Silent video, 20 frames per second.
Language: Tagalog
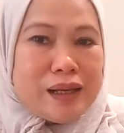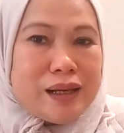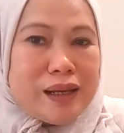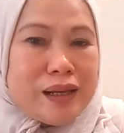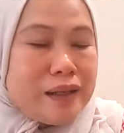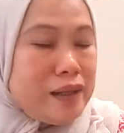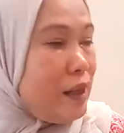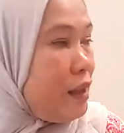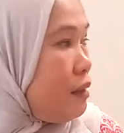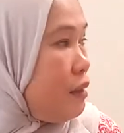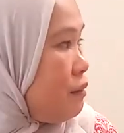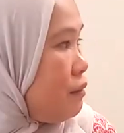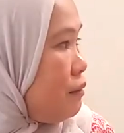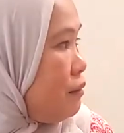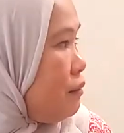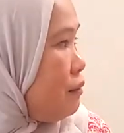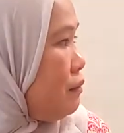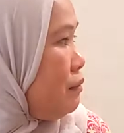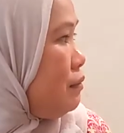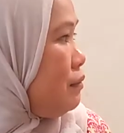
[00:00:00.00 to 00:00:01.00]
Ayan,
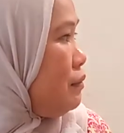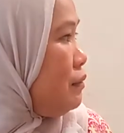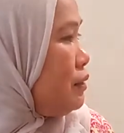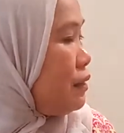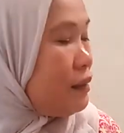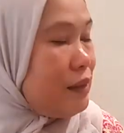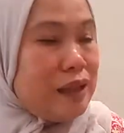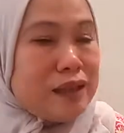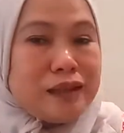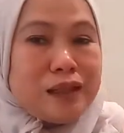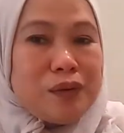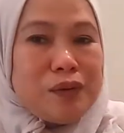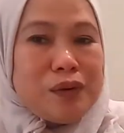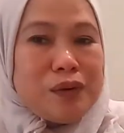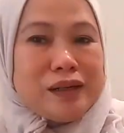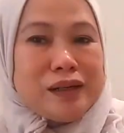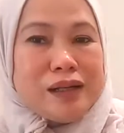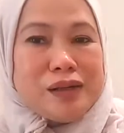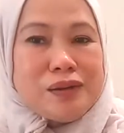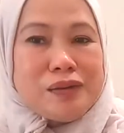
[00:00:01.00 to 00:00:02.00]

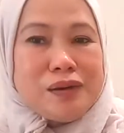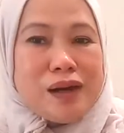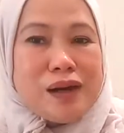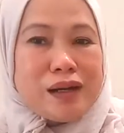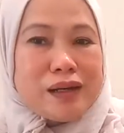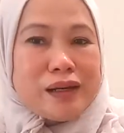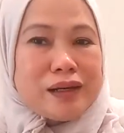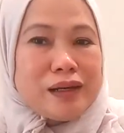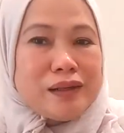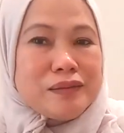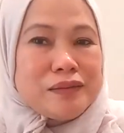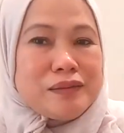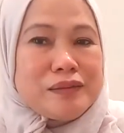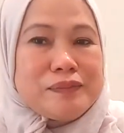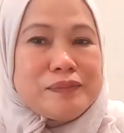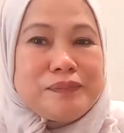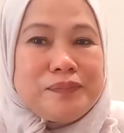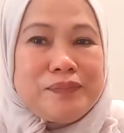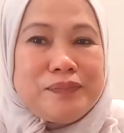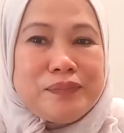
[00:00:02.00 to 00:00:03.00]
tatawag na yung aking ano.
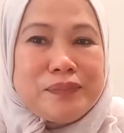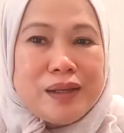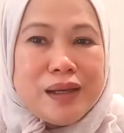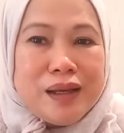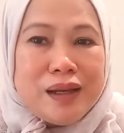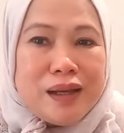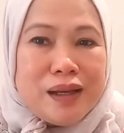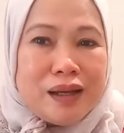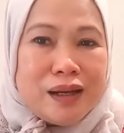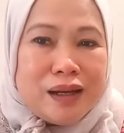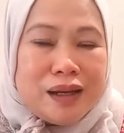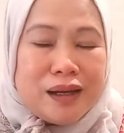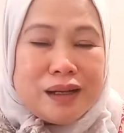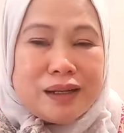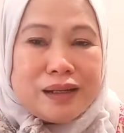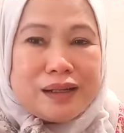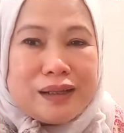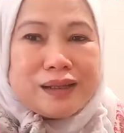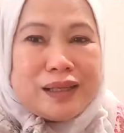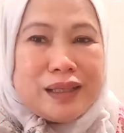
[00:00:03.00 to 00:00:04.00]

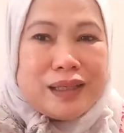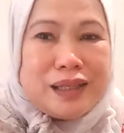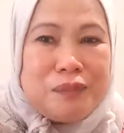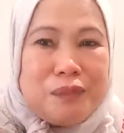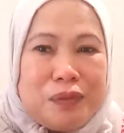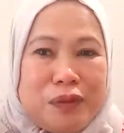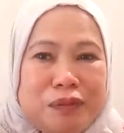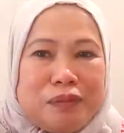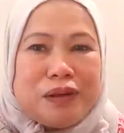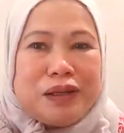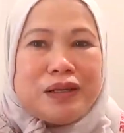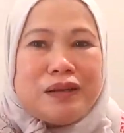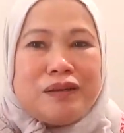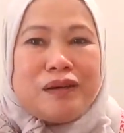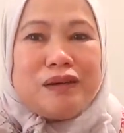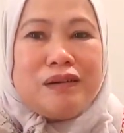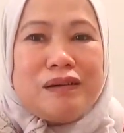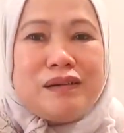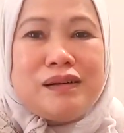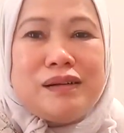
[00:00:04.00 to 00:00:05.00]
Kita po ba niyo
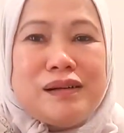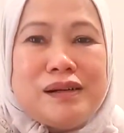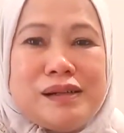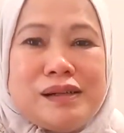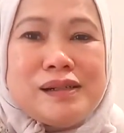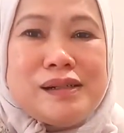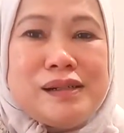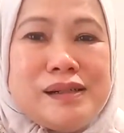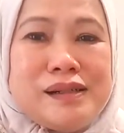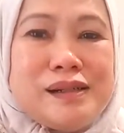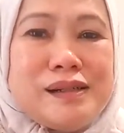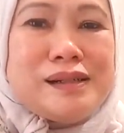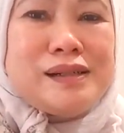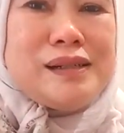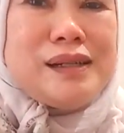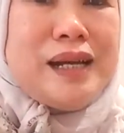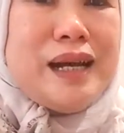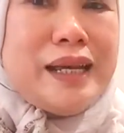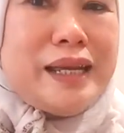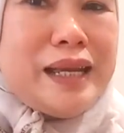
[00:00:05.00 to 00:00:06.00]
ako?
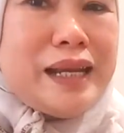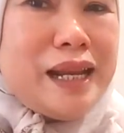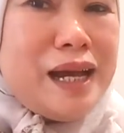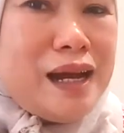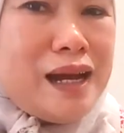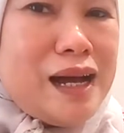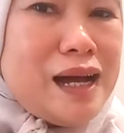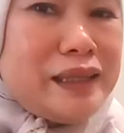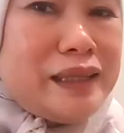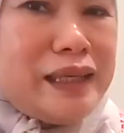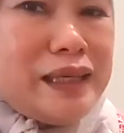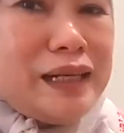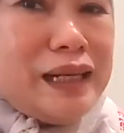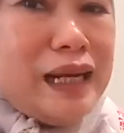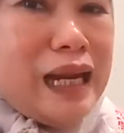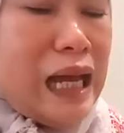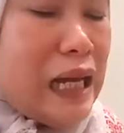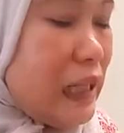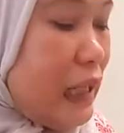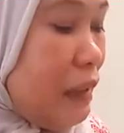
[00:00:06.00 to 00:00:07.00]
Ayan ang ating
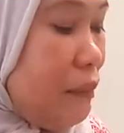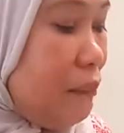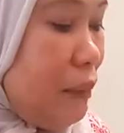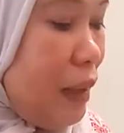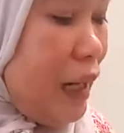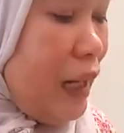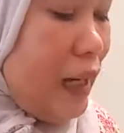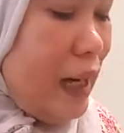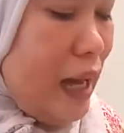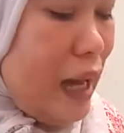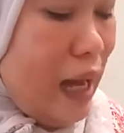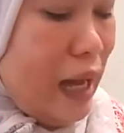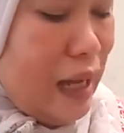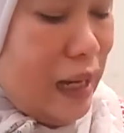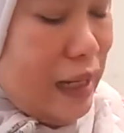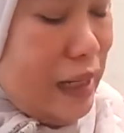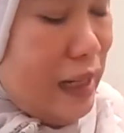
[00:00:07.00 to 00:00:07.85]
nilagang baka.